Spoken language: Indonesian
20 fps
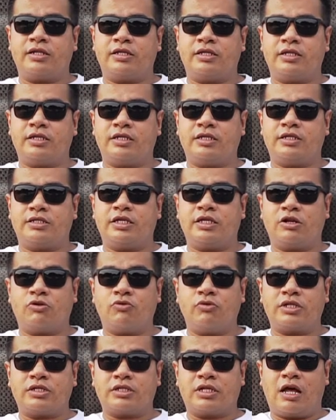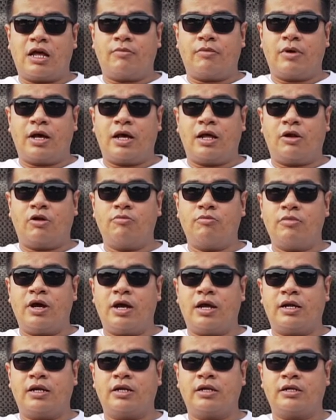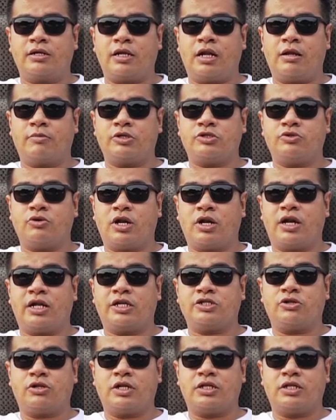di sirkuit selama lomba dalam kejuaraan nasional